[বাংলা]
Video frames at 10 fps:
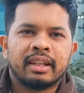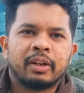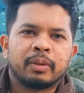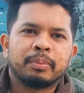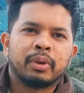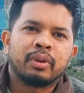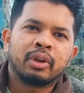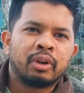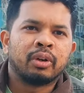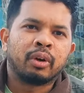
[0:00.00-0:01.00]
দেওয়ার
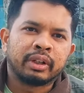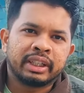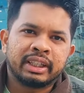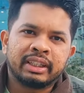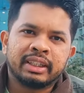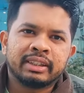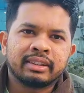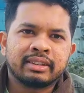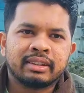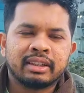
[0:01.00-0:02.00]
পরেও অনেকেই
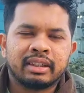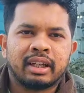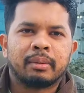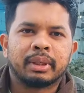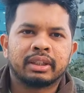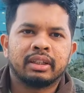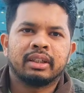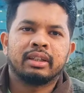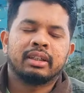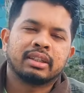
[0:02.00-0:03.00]
দেখতেছি যে আমাকে
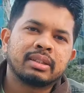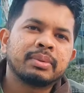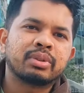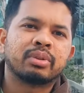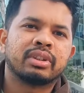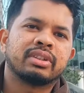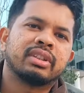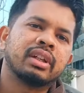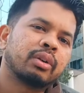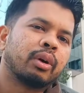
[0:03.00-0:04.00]
এসএমএস
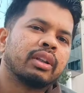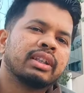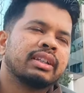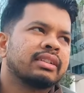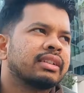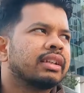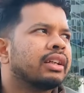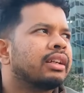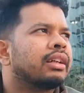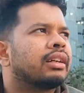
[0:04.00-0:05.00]
করতেছে কল দিতেছে
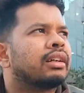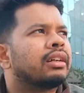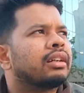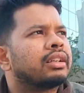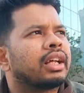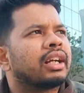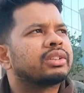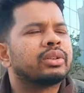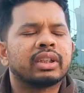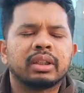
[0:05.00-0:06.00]
তারা
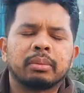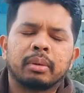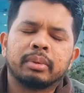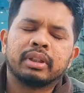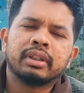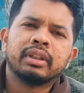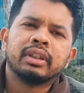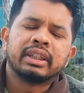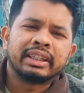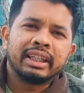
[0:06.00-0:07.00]
আসলে কিভাবে
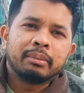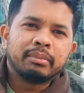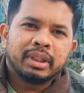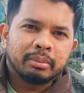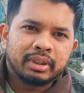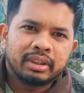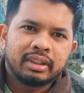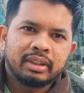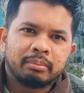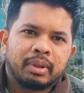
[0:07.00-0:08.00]
গেম দিবে
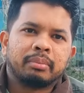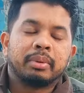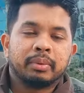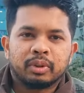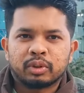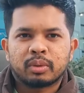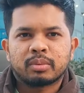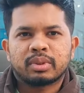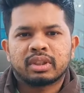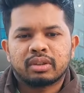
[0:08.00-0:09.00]
বা বিভিন্ন
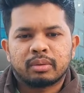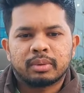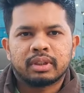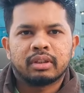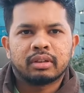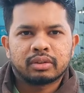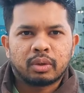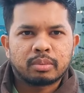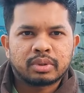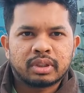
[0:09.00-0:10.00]
সমস্যা
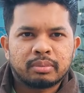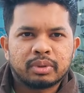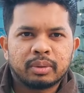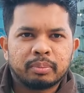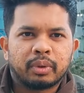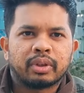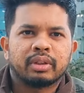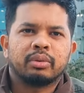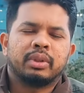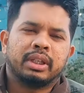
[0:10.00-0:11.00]
সমস্যার মধ্যে পড়ে
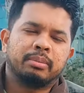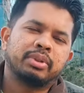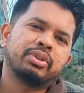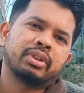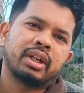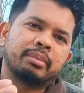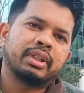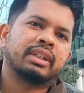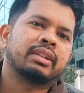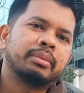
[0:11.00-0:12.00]
তো এই বিষয়ে
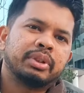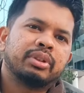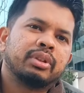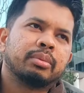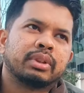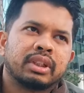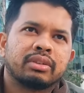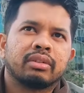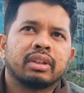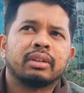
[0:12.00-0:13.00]
আমি একটা ভিডিও দিব যে
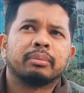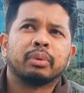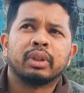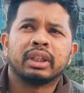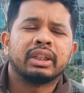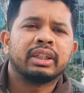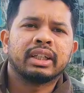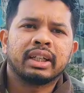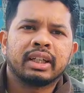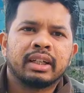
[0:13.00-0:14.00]
আসলে
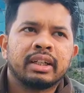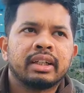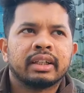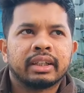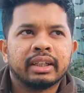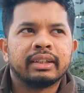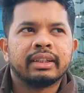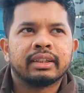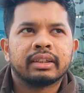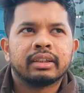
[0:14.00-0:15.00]
বুলগিরিয়া
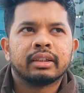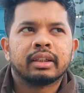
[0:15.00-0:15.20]
কেন্দ্রিক